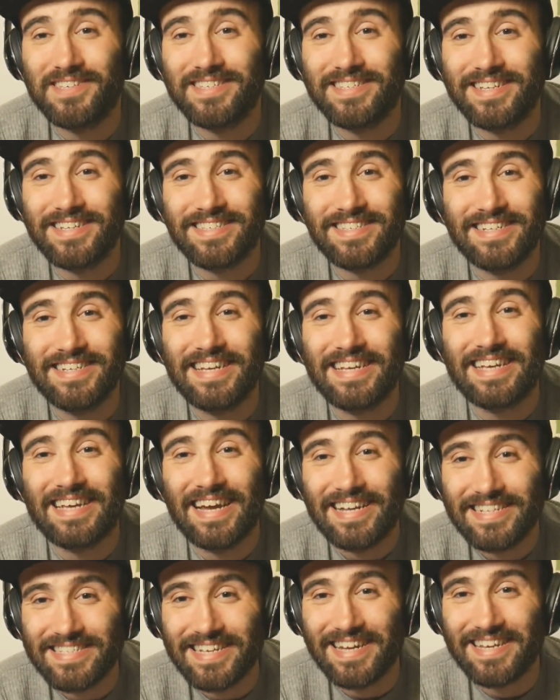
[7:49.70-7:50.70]
es jetzt in eine
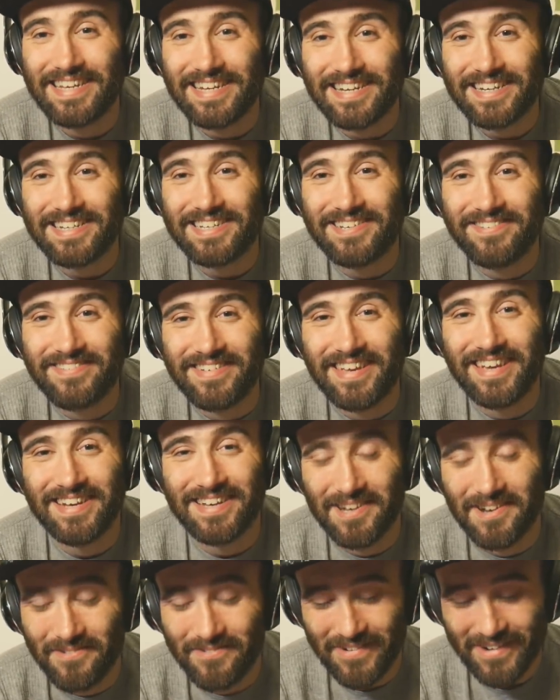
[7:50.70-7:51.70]
ganz andere Richtung
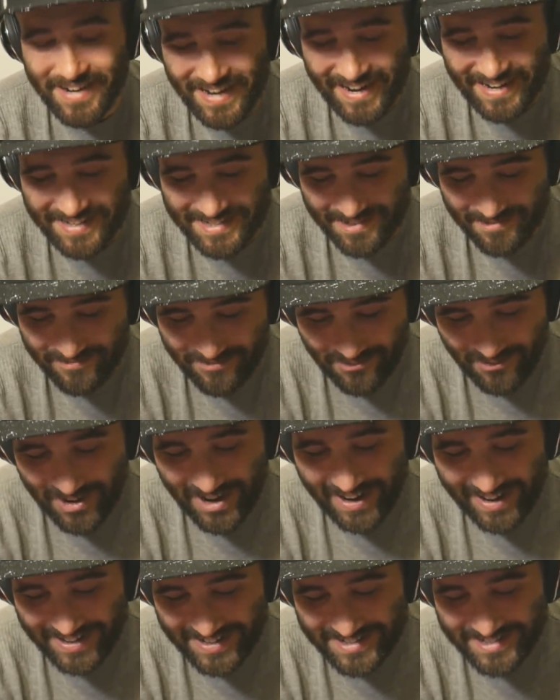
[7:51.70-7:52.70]
geht im Vergleich zum
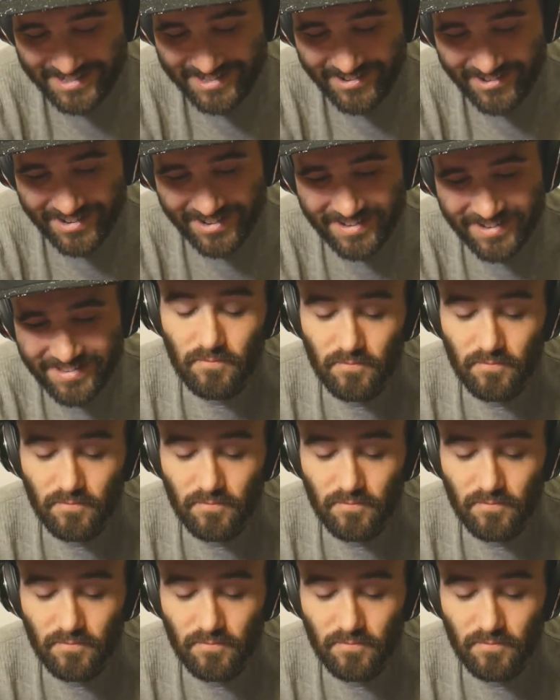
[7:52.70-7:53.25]
vorherigen Song.